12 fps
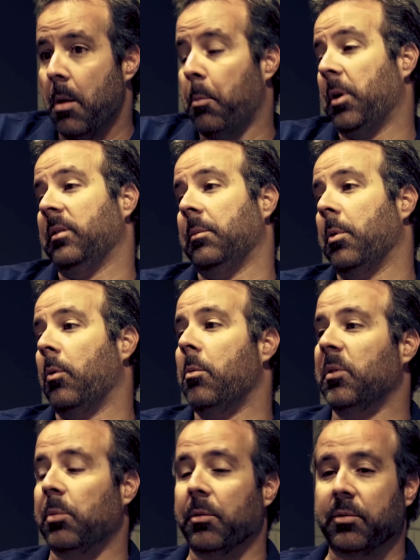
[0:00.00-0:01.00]
Por exemplo,
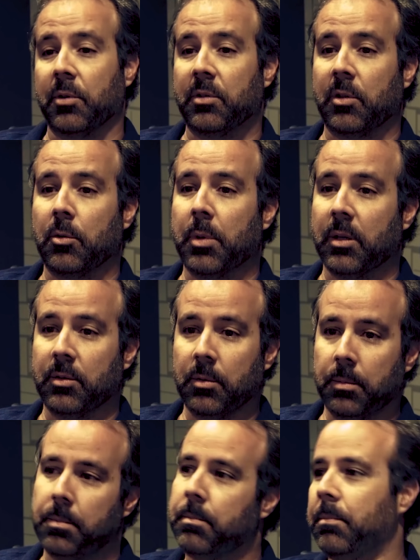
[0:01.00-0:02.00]
algumas profissões que no
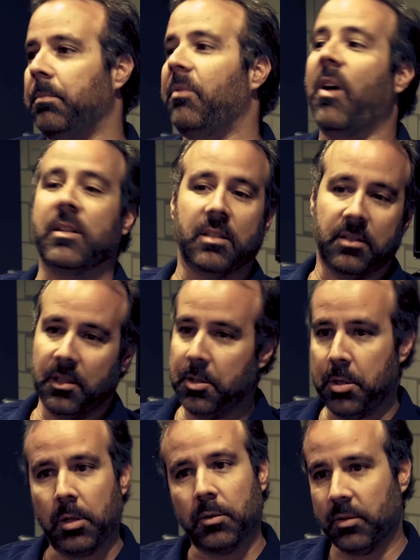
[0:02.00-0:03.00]
Brasil fazem
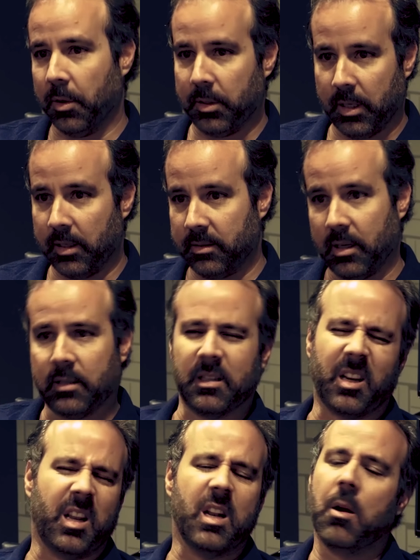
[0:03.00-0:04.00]
sentido, são interessantes,
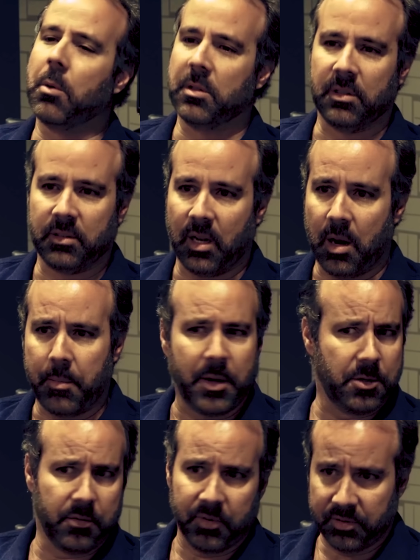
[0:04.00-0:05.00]
aqui não
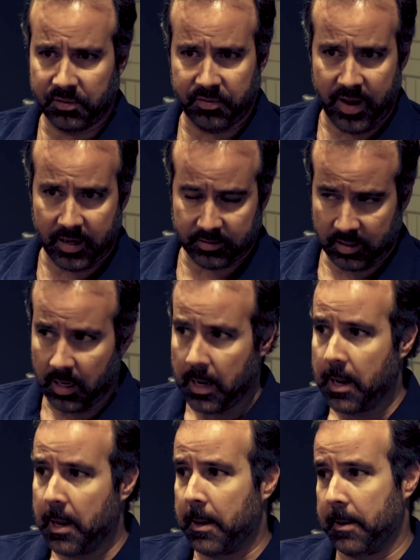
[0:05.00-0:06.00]
necessariamente e vice-versa,
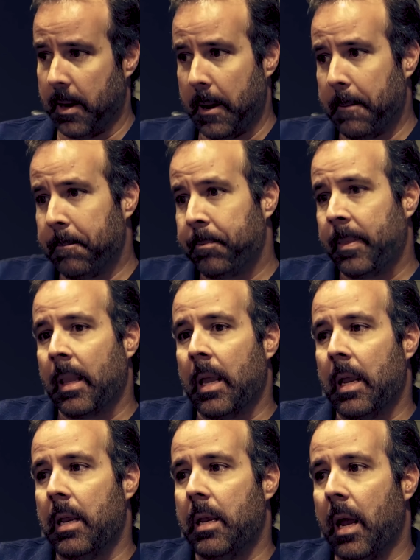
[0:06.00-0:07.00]
né?
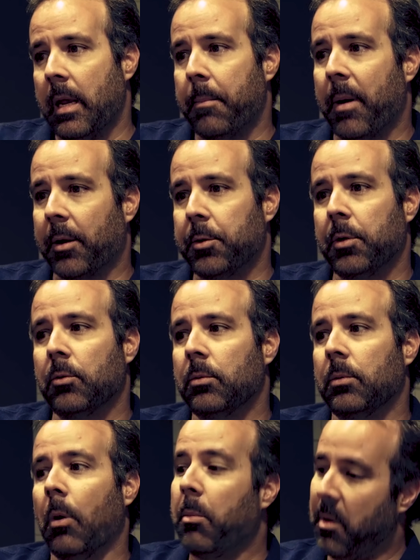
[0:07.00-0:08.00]
E aí, a partir,
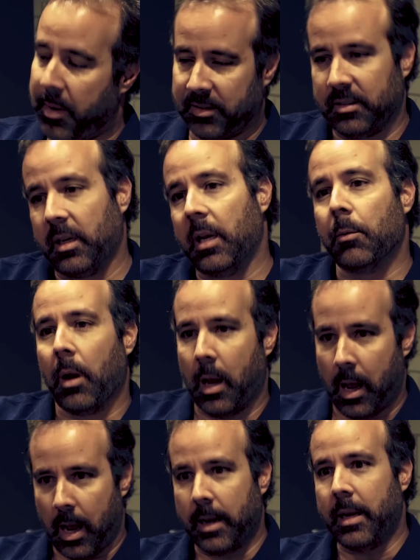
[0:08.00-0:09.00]
obviamente, seguindo
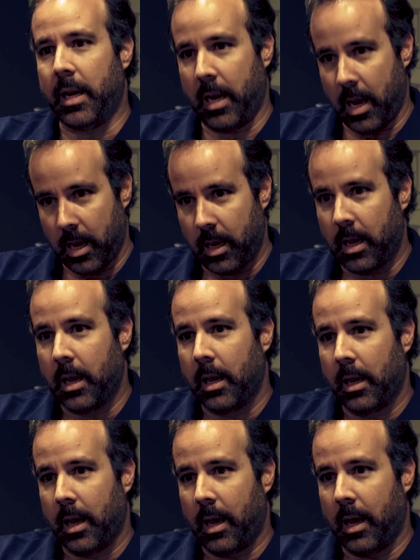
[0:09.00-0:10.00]
a, a linha,
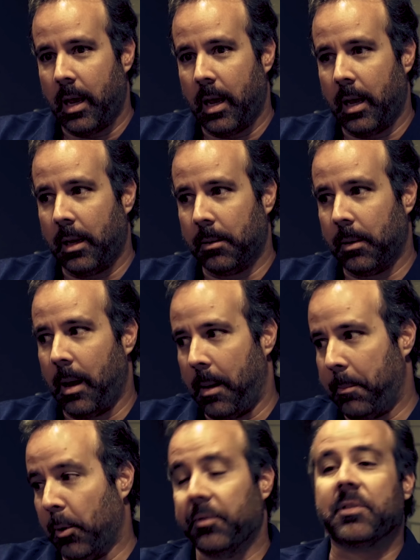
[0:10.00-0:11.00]
é,
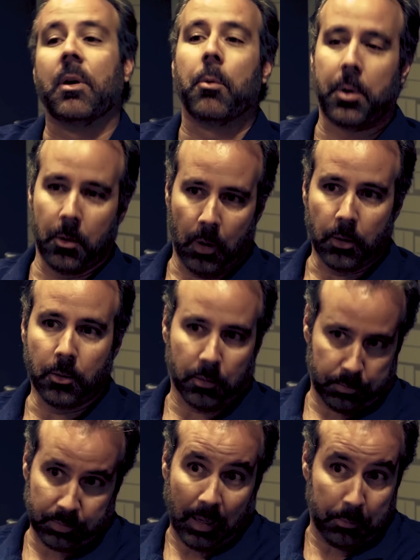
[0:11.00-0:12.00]
a profissão que o
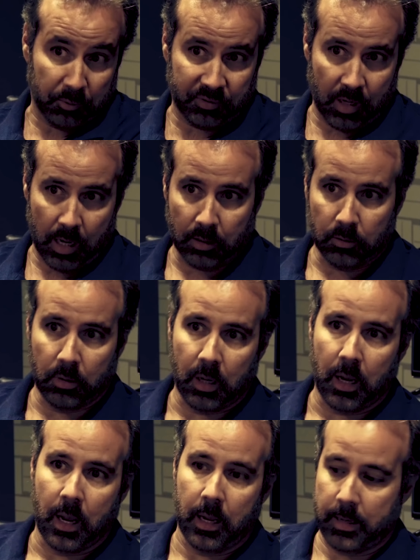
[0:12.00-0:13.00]
aluno está
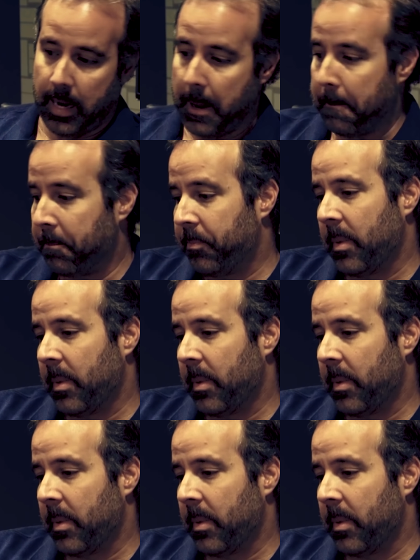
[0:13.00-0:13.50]
buscando, né?